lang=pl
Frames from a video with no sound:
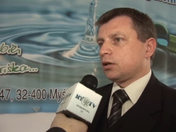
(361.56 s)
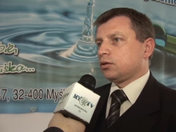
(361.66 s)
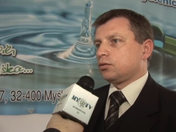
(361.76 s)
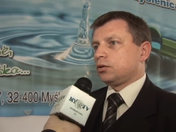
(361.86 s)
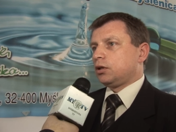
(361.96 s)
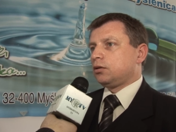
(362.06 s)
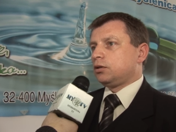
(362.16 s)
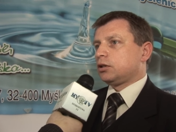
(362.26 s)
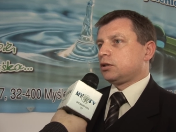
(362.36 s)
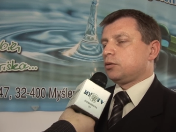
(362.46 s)
tego turnieju
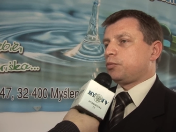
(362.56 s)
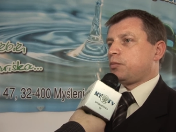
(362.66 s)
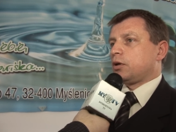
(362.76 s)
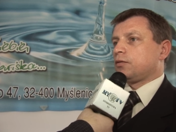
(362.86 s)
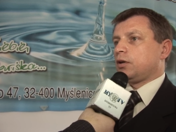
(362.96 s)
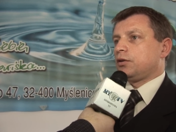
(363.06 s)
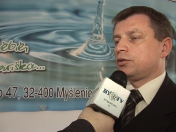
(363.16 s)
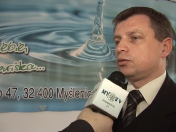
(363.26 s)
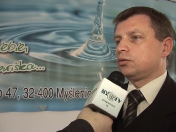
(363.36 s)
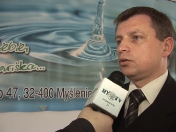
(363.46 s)
jest propagowanie
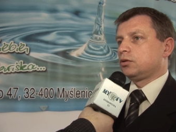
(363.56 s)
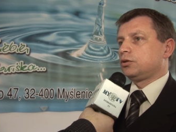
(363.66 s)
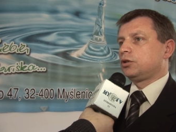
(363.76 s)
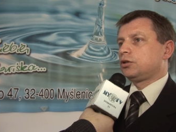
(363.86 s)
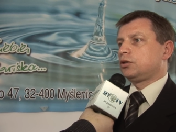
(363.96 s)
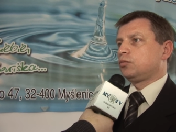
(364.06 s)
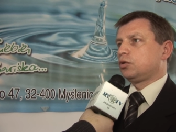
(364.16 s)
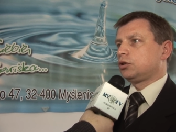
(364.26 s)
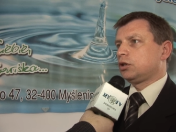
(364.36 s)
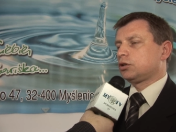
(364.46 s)
wśród dzieci i
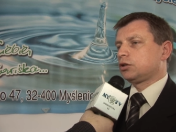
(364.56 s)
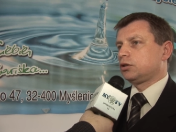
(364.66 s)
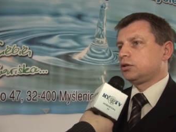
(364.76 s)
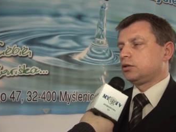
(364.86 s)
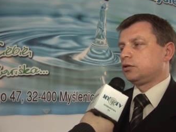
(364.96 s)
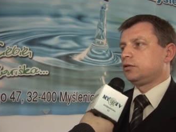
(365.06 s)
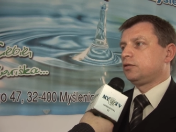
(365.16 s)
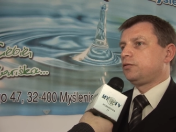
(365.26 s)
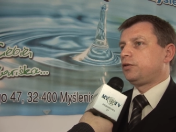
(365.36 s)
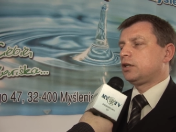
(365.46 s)
młodzieży
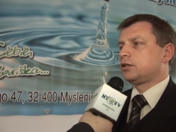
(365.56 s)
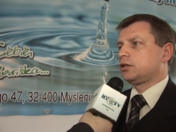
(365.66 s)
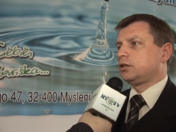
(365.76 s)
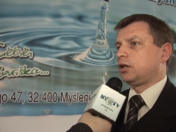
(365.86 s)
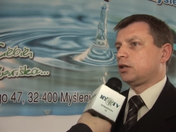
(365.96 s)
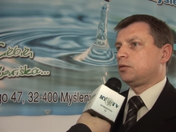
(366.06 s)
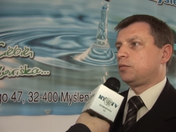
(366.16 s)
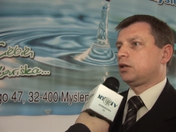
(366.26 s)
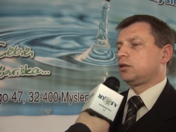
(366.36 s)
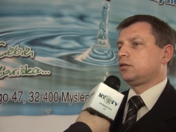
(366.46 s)
y, wiedzy na
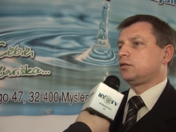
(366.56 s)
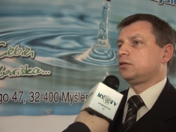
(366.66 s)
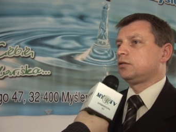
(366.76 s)
temat y,